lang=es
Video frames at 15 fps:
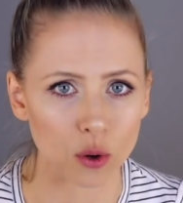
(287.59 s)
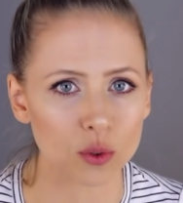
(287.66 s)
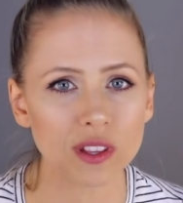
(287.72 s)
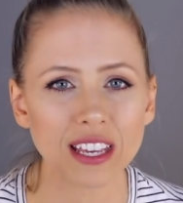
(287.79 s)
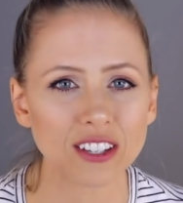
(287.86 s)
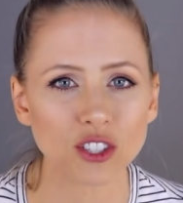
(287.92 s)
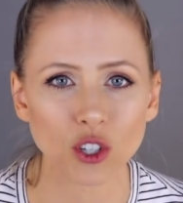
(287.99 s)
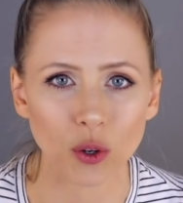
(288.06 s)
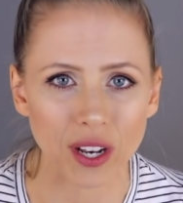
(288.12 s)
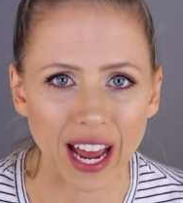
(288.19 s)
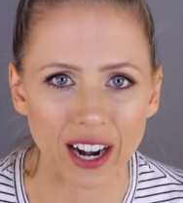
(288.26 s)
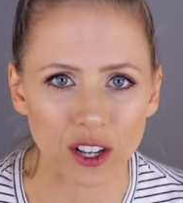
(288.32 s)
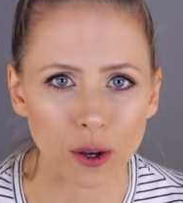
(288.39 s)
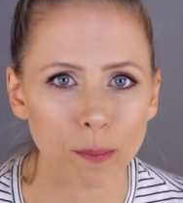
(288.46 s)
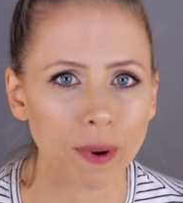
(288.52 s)
o un
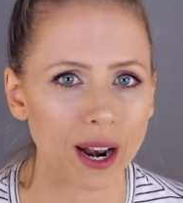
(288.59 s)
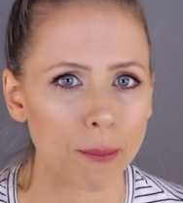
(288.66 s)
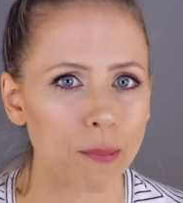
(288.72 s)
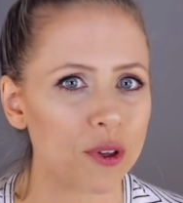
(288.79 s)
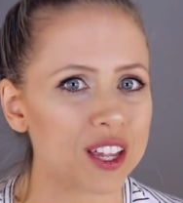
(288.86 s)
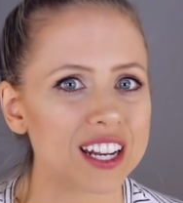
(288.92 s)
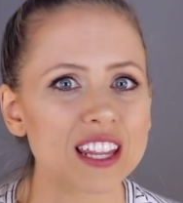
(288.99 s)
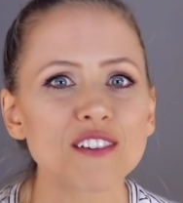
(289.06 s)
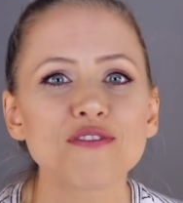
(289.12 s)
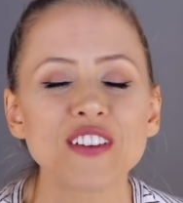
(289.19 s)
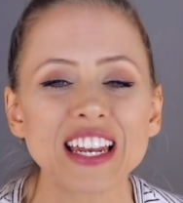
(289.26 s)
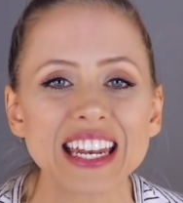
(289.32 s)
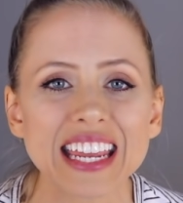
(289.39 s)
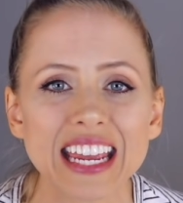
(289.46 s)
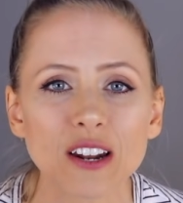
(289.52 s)
diccionario, para poder
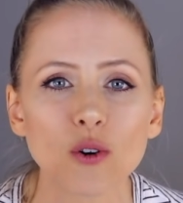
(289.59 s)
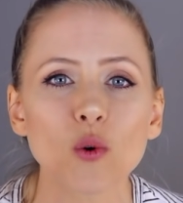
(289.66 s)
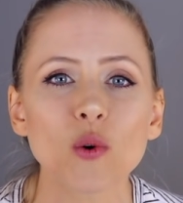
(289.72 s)
definir